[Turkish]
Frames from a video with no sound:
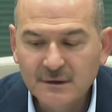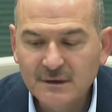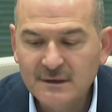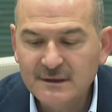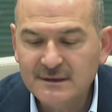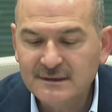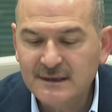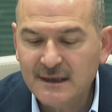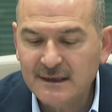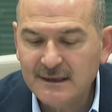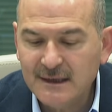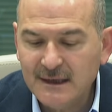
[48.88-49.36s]

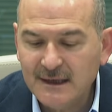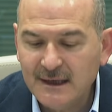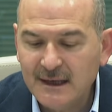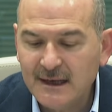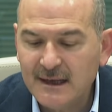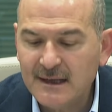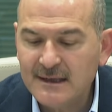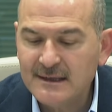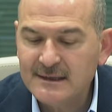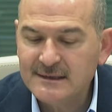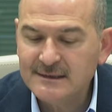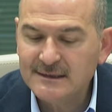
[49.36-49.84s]
istediği
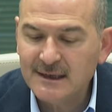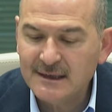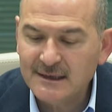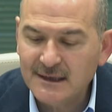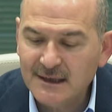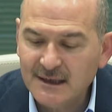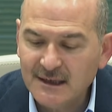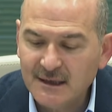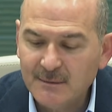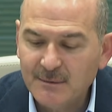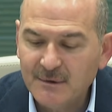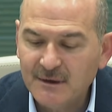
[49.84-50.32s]
yere
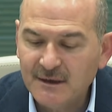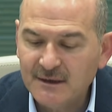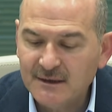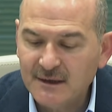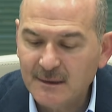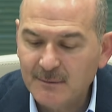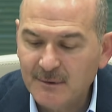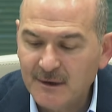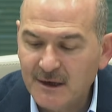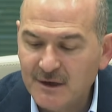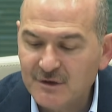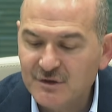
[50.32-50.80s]
istediği gibi
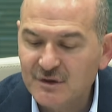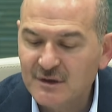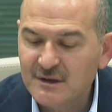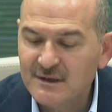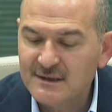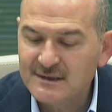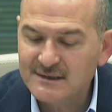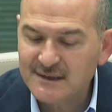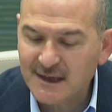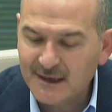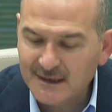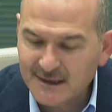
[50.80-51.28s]

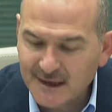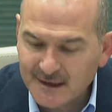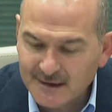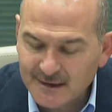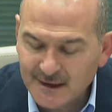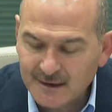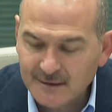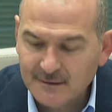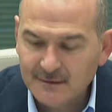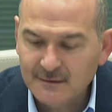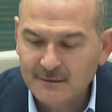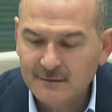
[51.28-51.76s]
gidebileceğini
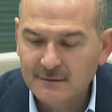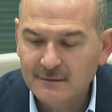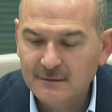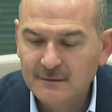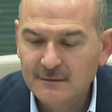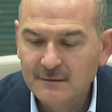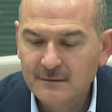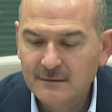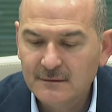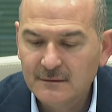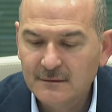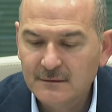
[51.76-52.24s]
zanneden
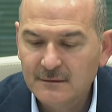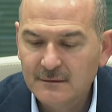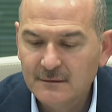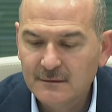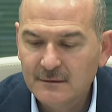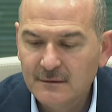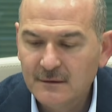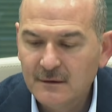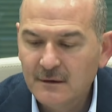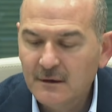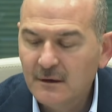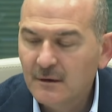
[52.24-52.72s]

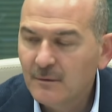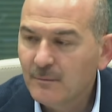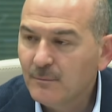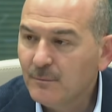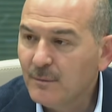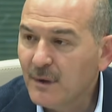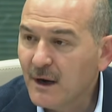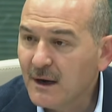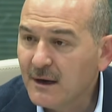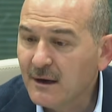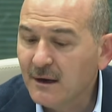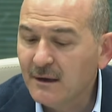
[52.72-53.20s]

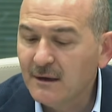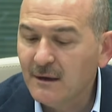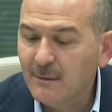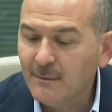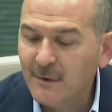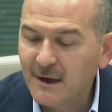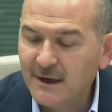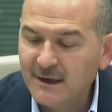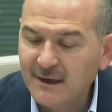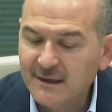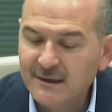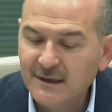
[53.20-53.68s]
bakkala
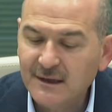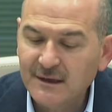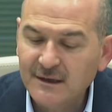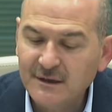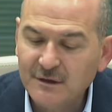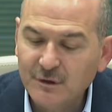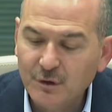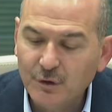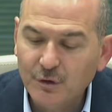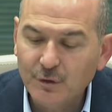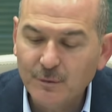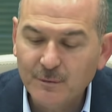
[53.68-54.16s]
markete
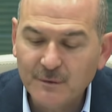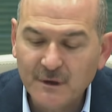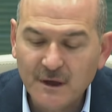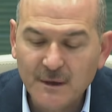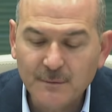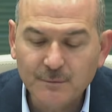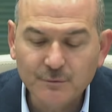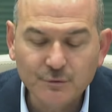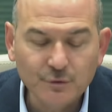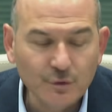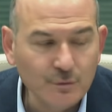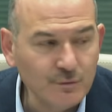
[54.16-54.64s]
gidiyorum
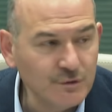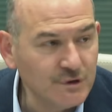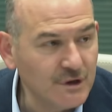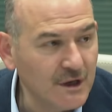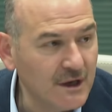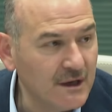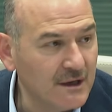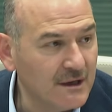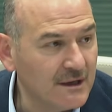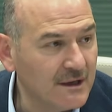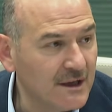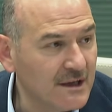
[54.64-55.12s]
deyip tüm
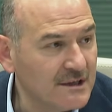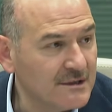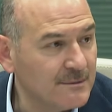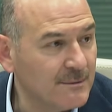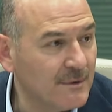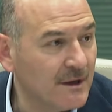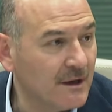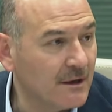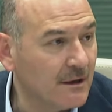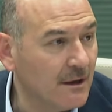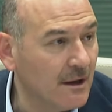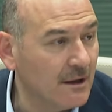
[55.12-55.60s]
şehir
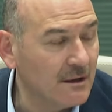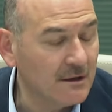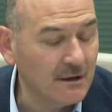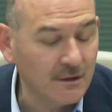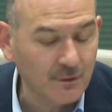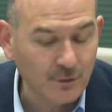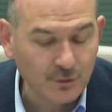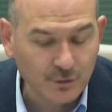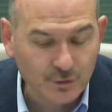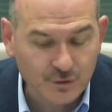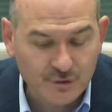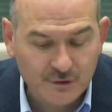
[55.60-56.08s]
gezmeye
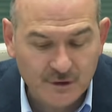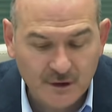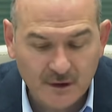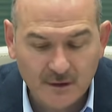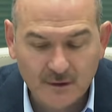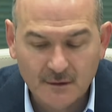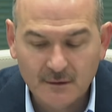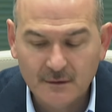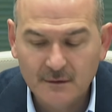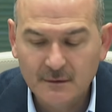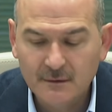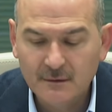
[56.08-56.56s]
kalkan
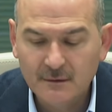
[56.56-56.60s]
olursa